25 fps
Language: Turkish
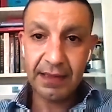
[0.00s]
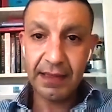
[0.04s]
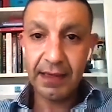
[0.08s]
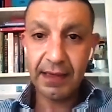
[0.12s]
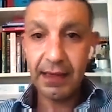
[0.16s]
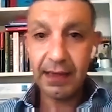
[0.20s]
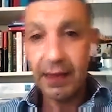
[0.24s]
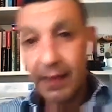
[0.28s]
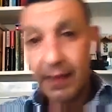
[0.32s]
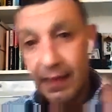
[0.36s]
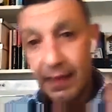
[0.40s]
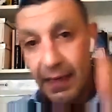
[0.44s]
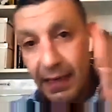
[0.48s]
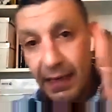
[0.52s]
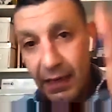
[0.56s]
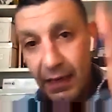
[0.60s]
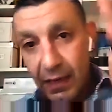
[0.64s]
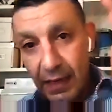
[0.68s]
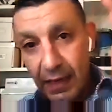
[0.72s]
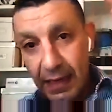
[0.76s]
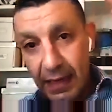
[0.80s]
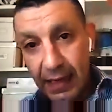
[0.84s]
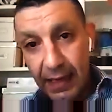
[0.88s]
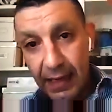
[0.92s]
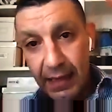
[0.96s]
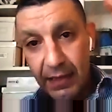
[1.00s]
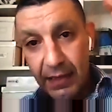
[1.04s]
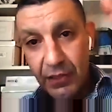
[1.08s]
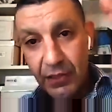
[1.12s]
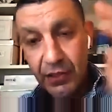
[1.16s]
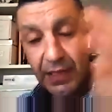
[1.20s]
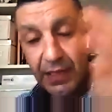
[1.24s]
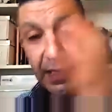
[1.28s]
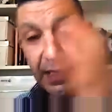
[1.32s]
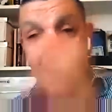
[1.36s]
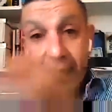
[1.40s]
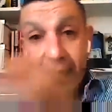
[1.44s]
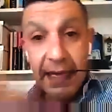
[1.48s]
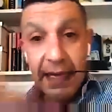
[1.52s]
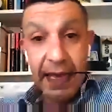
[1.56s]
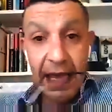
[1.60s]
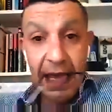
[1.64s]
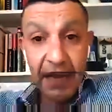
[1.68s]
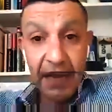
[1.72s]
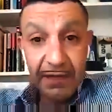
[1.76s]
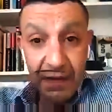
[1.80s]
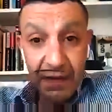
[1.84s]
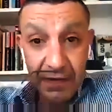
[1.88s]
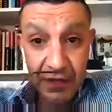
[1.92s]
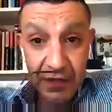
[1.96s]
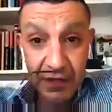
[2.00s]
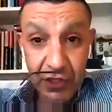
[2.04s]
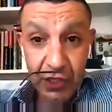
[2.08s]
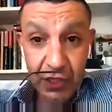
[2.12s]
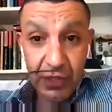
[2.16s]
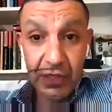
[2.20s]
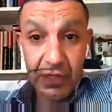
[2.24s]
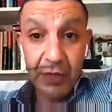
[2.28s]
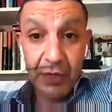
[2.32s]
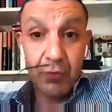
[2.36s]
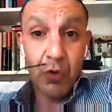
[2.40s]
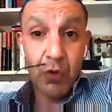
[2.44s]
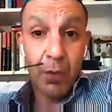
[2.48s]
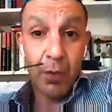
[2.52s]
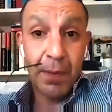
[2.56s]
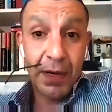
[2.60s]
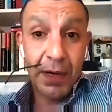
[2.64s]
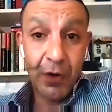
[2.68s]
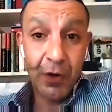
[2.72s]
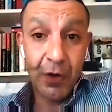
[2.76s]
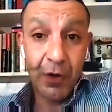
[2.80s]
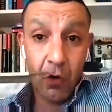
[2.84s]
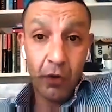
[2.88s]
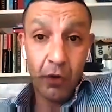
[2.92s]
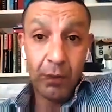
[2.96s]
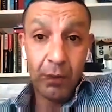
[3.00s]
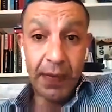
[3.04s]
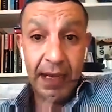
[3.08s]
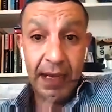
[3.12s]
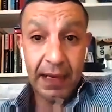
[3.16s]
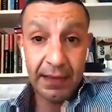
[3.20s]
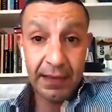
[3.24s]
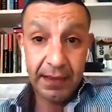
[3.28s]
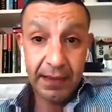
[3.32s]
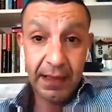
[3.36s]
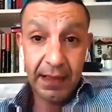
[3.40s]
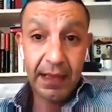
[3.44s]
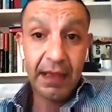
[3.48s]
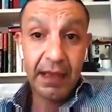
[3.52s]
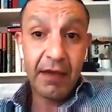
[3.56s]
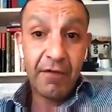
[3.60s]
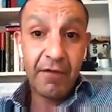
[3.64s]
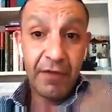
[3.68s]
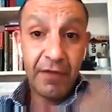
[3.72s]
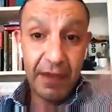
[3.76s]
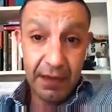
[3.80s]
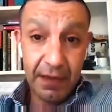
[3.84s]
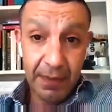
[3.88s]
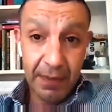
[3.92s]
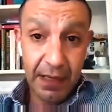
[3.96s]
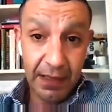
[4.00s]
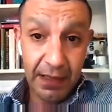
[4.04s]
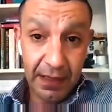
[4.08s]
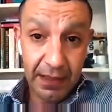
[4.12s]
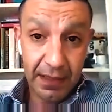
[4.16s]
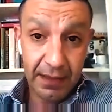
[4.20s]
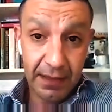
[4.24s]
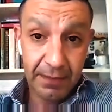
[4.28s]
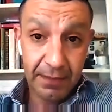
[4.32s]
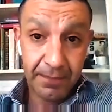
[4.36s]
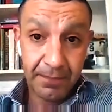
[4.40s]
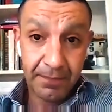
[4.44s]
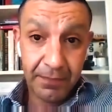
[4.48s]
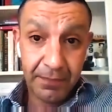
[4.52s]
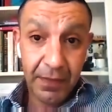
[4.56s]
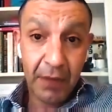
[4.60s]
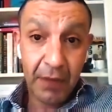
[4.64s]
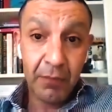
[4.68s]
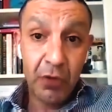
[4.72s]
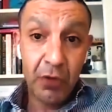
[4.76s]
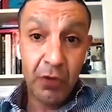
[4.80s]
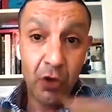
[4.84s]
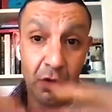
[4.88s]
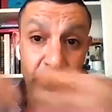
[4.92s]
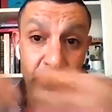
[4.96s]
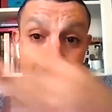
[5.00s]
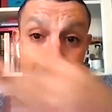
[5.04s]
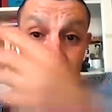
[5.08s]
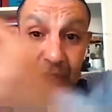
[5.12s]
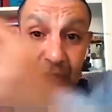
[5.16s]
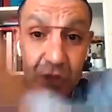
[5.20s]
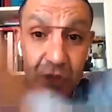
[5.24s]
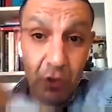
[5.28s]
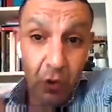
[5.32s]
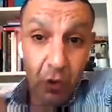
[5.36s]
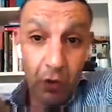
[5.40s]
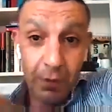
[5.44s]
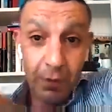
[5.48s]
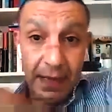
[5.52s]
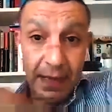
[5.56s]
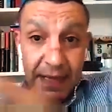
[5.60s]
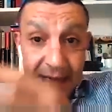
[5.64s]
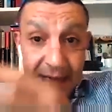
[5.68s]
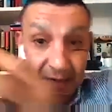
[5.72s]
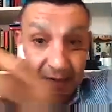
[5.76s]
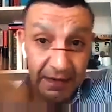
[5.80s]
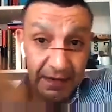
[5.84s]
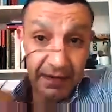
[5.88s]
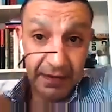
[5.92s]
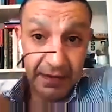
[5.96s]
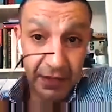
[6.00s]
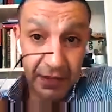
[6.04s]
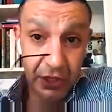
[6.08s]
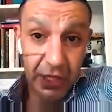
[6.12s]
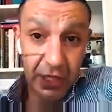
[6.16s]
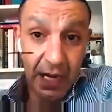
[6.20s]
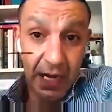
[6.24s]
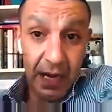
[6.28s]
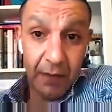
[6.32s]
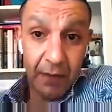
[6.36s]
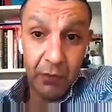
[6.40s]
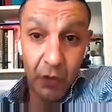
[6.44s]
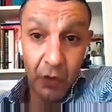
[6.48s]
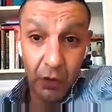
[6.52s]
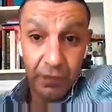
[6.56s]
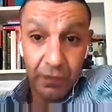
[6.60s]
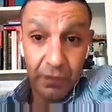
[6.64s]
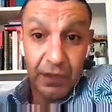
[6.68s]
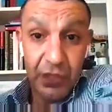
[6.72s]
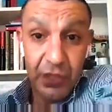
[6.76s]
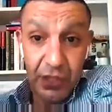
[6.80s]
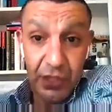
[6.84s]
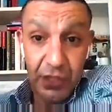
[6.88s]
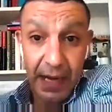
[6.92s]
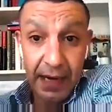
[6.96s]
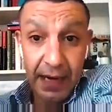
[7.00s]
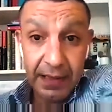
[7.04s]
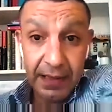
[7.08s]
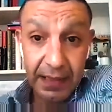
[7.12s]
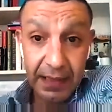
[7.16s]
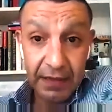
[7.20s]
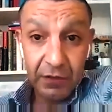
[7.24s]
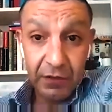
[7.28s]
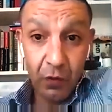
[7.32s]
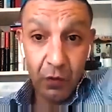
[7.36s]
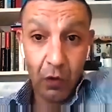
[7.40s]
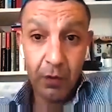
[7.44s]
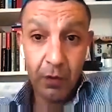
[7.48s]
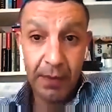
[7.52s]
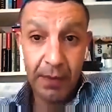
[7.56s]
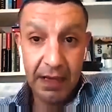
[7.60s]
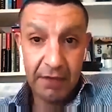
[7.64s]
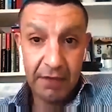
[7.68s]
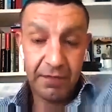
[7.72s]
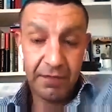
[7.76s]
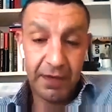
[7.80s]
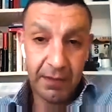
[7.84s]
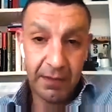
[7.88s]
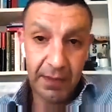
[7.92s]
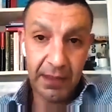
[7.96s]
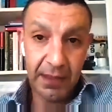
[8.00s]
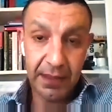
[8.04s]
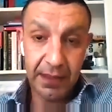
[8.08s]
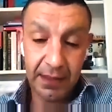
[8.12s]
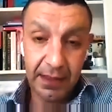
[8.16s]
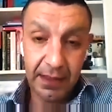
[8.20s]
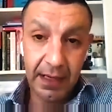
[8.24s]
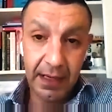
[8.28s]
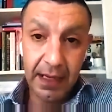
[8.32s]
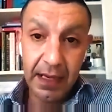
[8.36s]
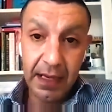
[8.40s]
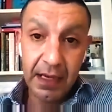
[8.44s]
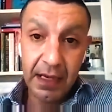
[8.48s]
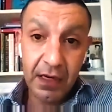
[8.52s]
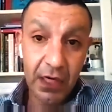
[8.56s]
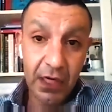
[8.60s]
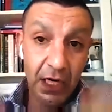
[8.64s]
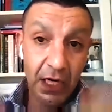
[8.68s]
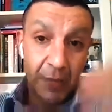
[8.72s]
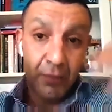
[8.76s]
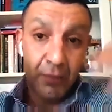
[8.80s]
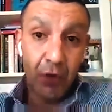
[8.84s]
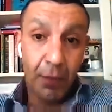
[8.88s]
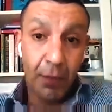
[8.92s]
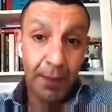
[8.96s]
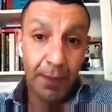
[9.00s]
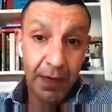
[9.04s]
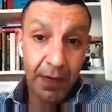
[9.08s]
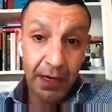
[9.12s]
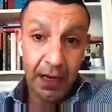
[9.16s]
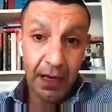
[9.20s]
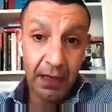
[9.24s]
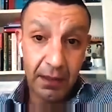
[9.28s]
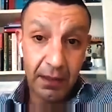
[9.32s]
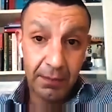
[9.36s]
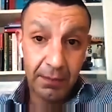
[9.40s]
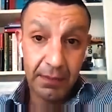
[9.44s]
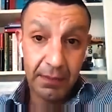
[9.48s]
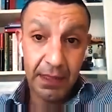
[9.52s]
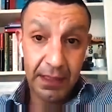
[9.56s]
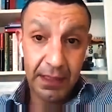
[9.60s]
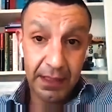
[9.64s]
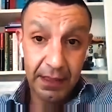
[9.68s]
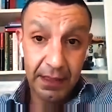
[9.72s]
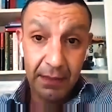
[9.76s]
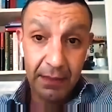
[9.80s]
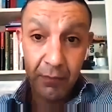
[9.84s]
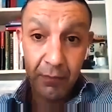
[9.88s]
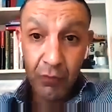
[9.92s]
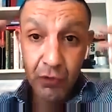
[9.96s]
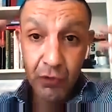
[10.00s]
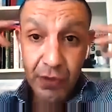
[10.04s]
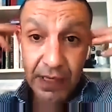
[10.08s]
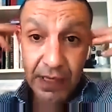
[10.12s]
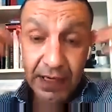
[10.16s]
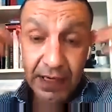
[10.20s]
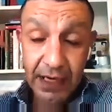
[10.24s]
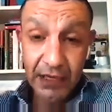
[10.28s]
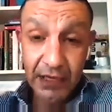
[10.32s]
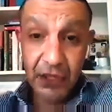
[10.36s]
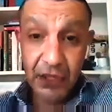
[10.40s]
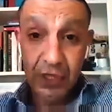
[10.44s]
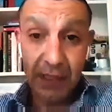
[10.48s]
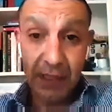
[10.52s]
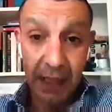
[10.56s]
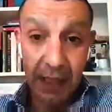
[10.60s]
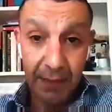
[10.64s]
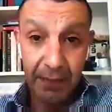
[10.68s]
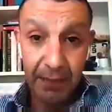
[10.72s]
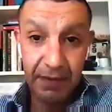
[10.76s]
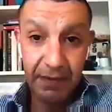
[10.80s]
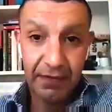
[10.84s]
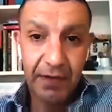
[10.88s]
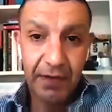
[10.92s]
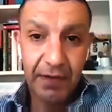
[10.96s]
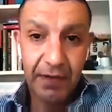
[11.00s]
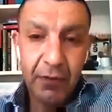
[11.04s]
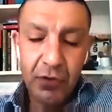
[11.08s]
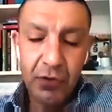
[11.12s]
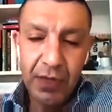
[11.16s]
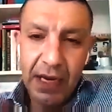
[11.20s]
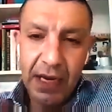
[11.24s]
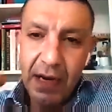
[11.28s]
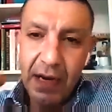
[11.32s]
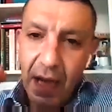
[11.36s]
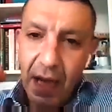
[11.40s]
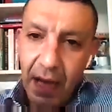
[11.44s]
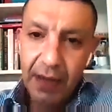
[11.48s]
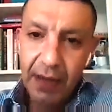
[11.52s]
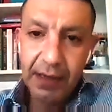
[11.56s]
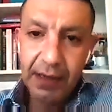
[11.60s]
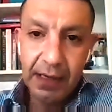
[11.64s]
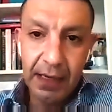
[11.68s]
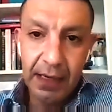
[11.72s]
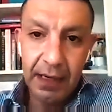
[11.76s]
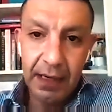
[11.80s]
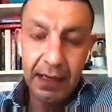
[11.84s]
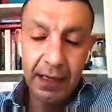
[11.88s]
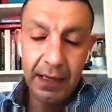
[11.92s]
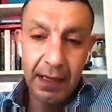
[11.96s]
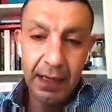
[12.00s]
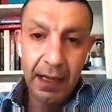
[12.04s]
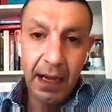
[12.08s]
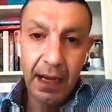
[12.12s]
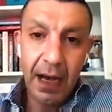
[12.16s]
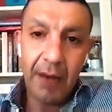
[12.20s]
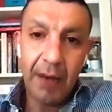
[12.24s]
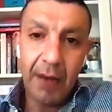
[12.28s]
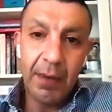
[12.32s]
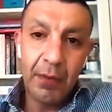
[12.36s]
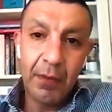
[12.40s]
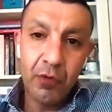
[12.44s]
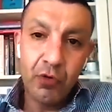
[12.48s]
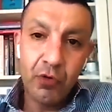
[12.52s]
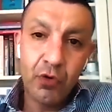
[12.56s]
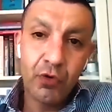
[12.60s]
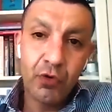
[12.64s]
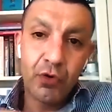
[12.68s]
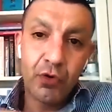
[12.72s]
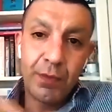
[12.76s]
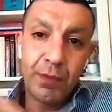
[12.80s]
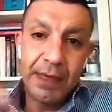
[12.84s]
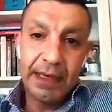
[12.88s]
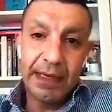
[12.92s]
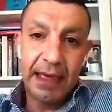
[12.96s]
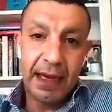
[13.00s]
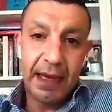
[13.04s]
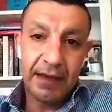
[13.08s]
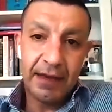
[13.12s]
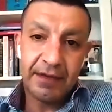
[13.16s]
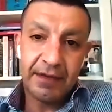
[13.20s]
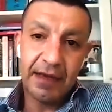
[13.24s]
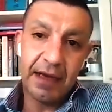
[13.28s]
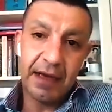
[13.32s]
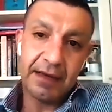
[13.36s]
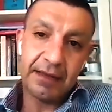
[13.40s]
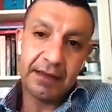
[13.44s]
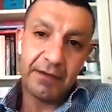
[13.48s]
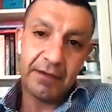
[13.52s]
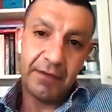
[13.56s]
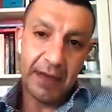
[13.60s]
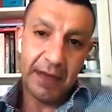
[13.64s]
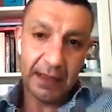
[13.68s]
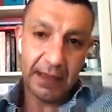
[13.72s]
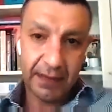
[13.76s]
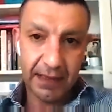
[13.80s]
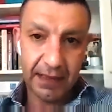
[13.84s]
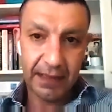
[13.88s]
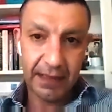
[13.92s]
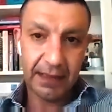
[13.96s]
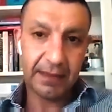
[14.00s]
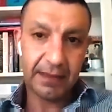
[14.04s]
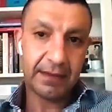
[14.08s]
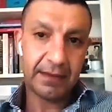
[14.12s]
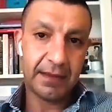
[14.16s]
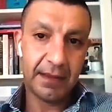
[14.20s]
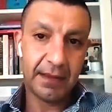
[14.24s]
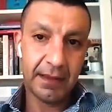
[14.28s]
de e, işte esas işi kripto para olmayan firmaların blok zinciri olmayan esas işi, blok zinciri argesi olmayan firmaların kripto para alımlarını, bunların açıklanması falan bunlar harika ama bu kurum hikayesi artık fiyatlara gitti.